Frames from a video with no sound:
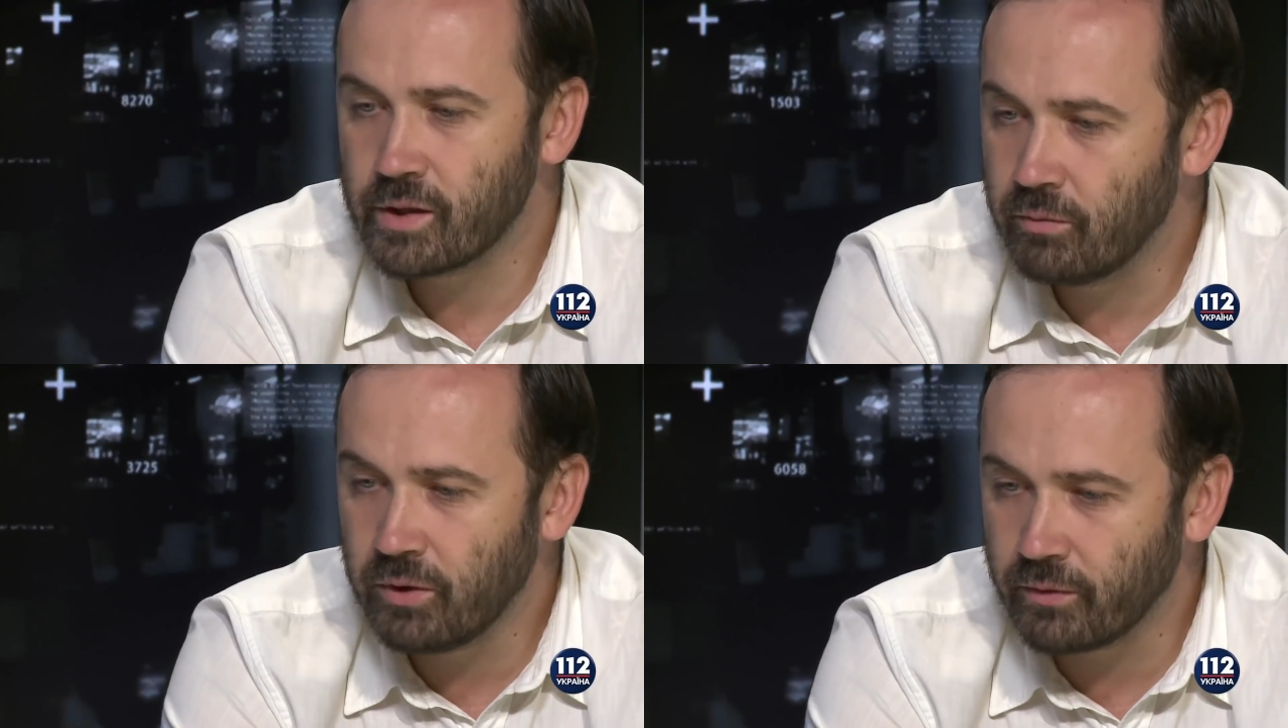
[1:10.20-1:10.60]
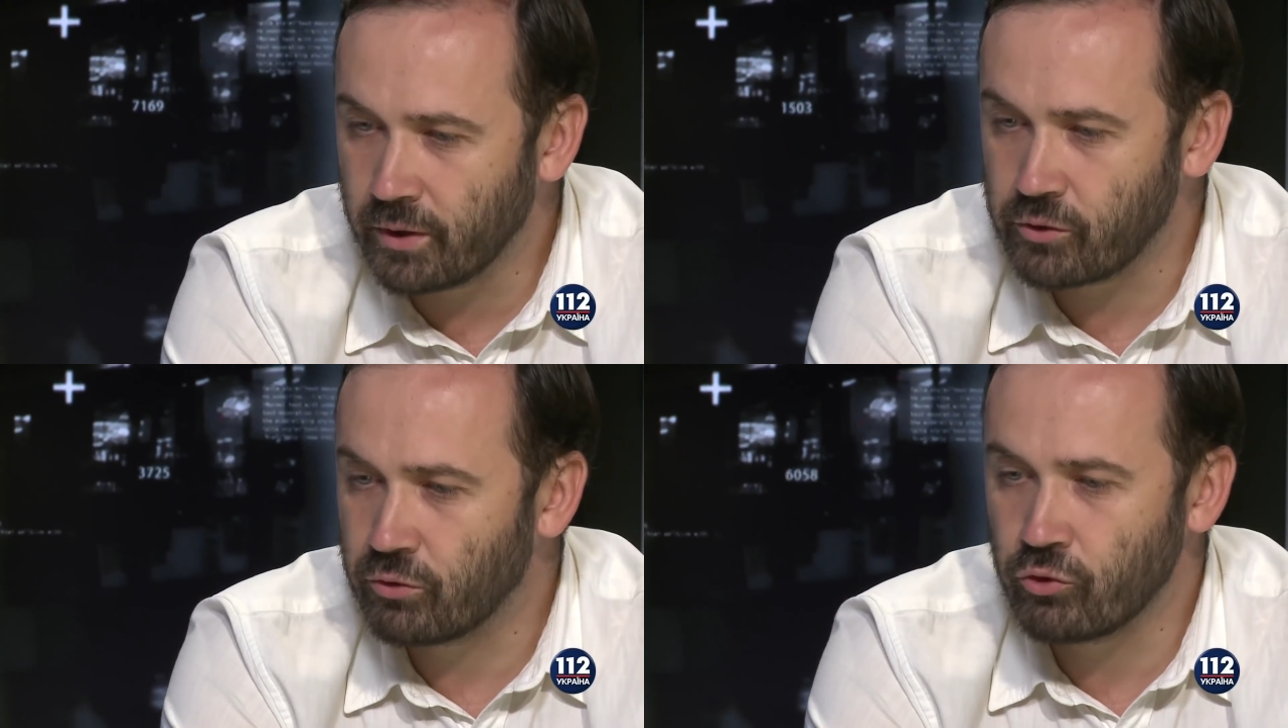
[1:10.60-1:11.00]

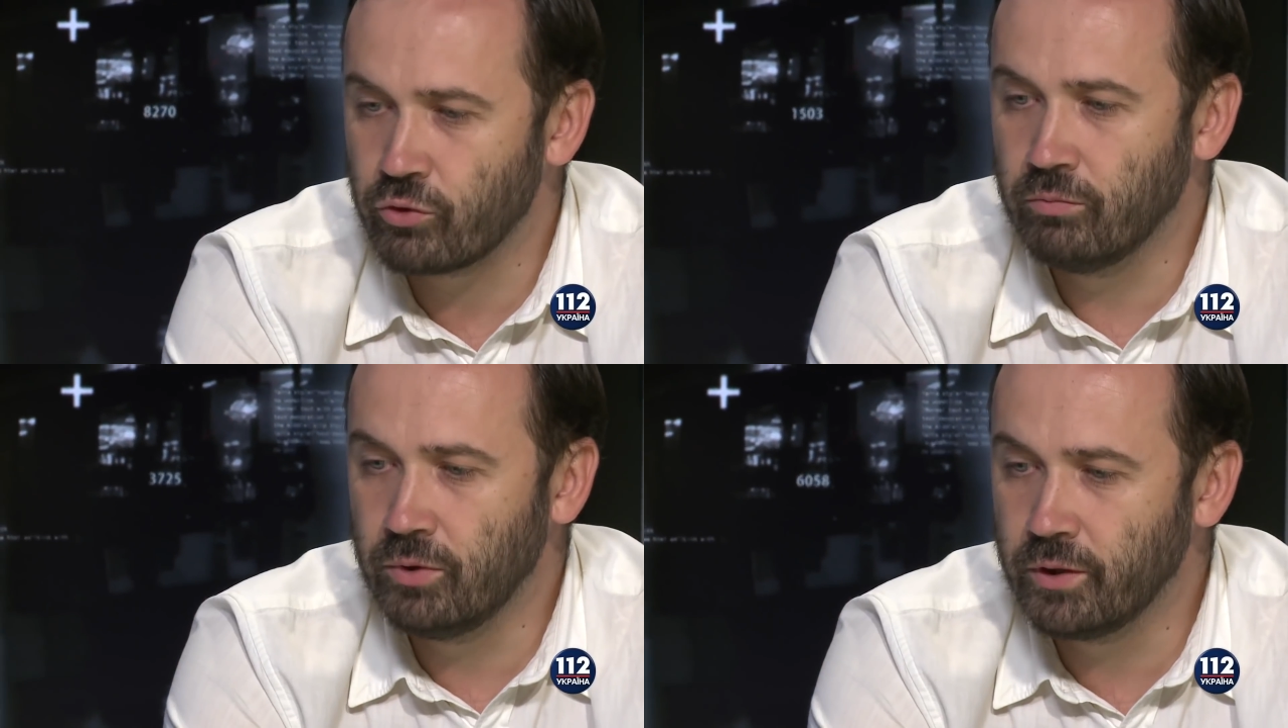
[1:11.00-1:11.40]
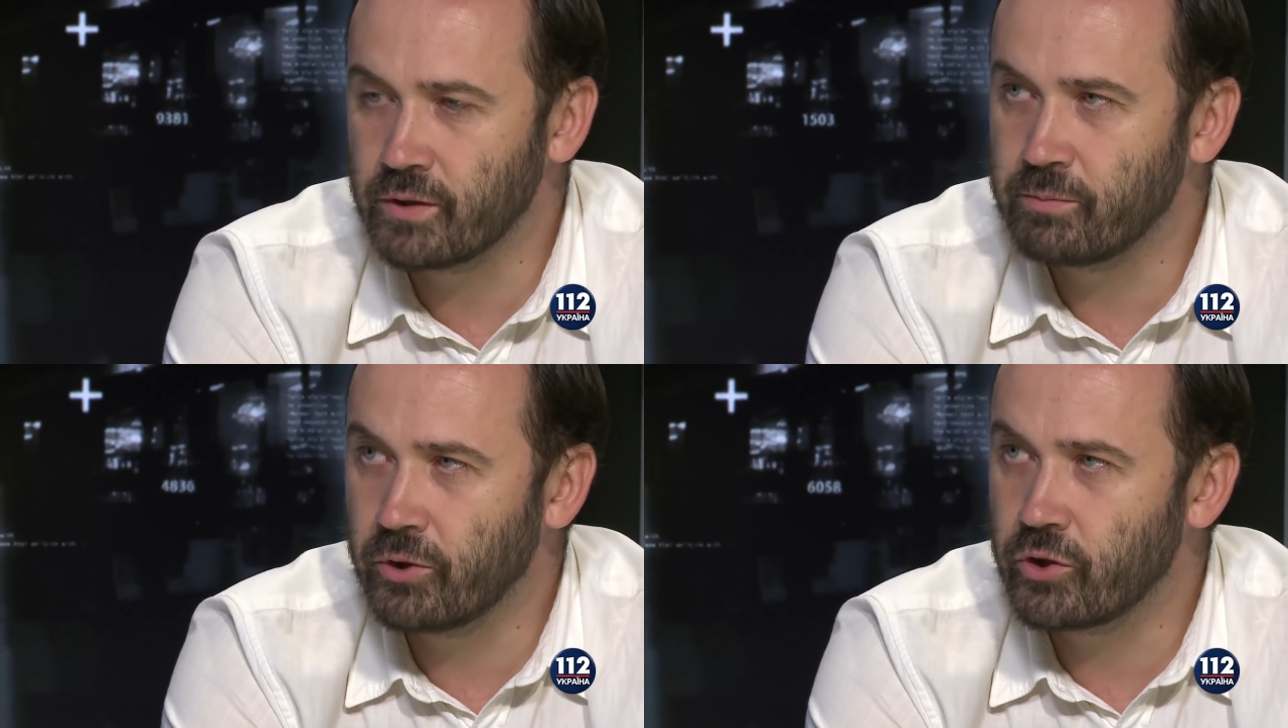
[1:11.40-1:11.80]
сомневаюсь, то, что было
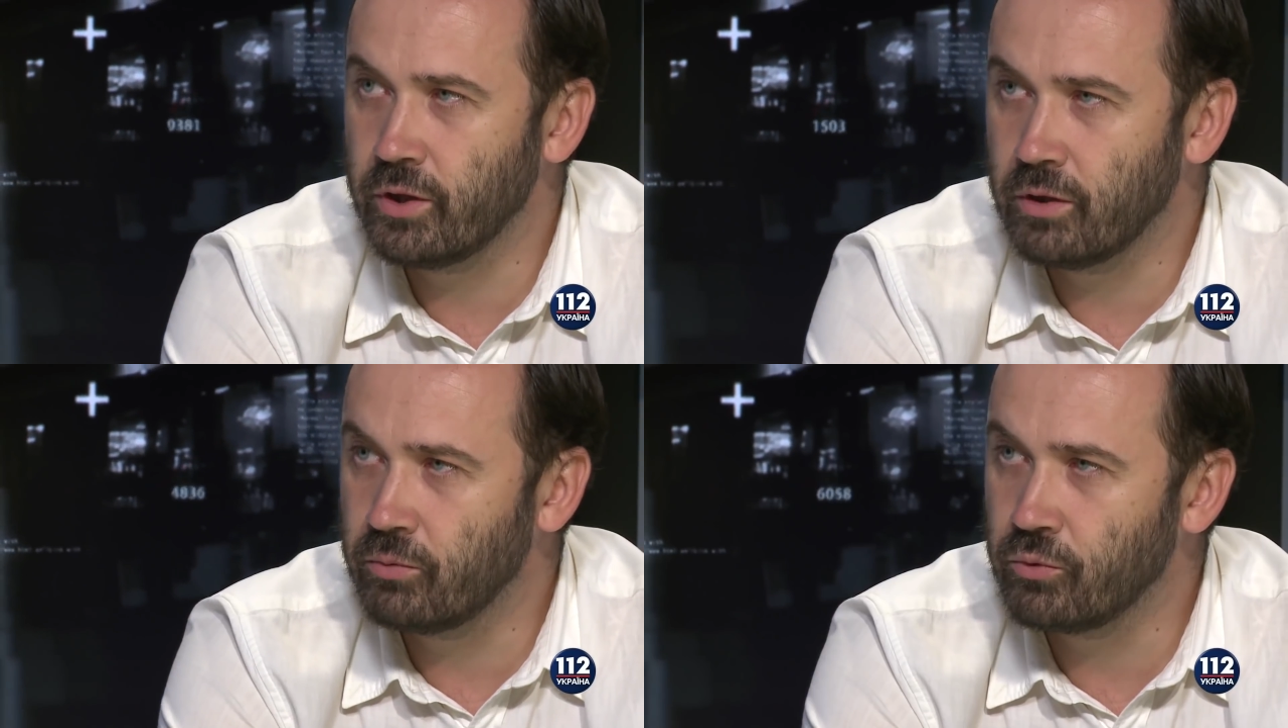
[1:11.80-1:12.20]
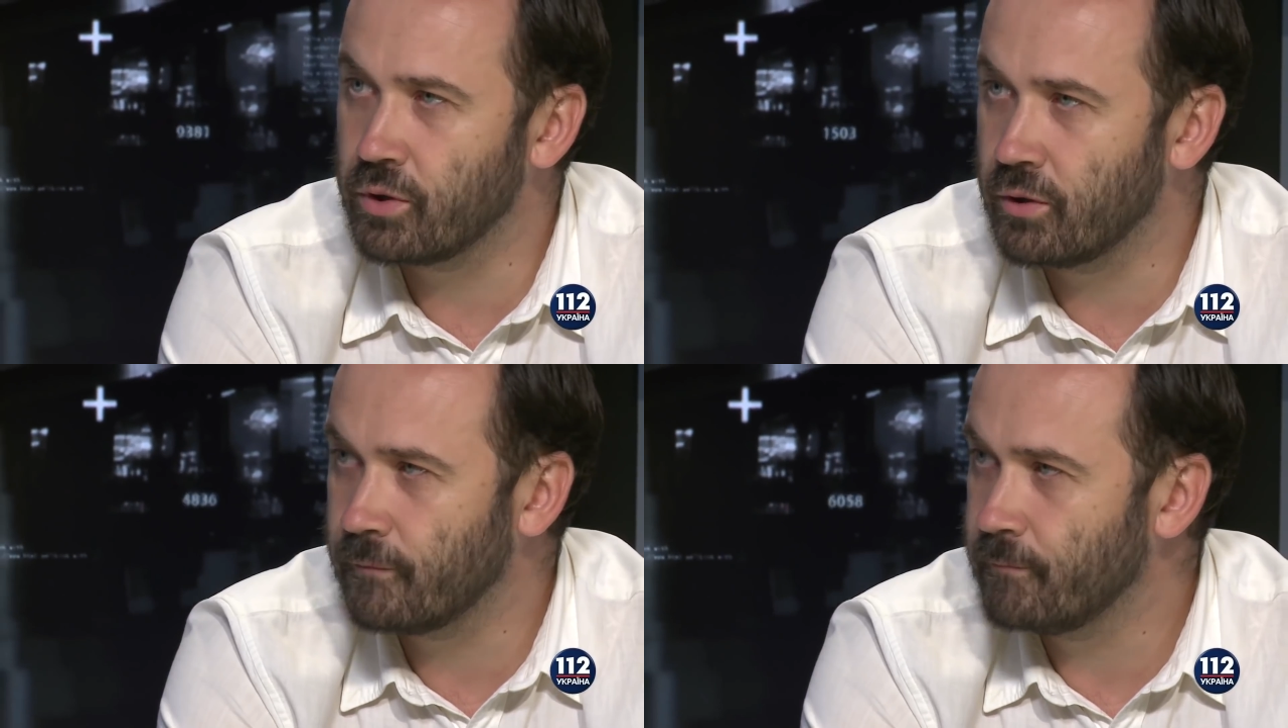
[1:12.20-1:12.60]
распоряжение
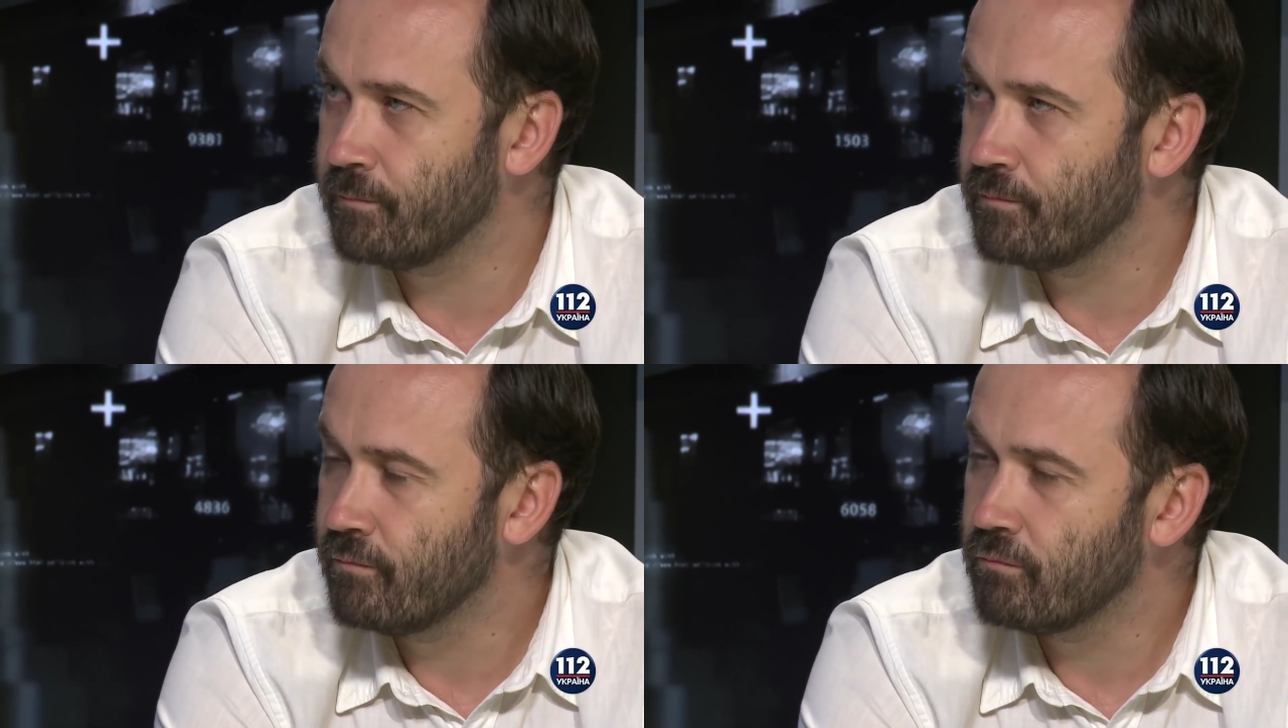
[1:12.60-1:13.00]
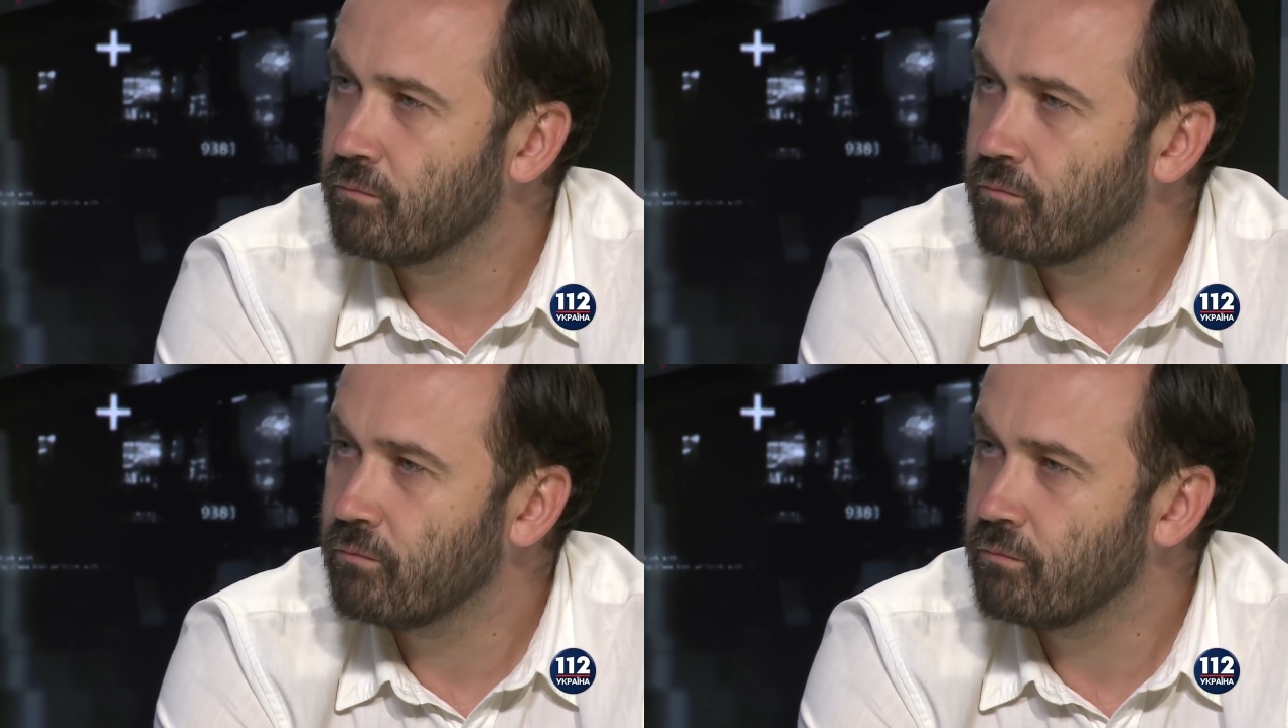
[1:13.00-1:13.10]
Путина. И не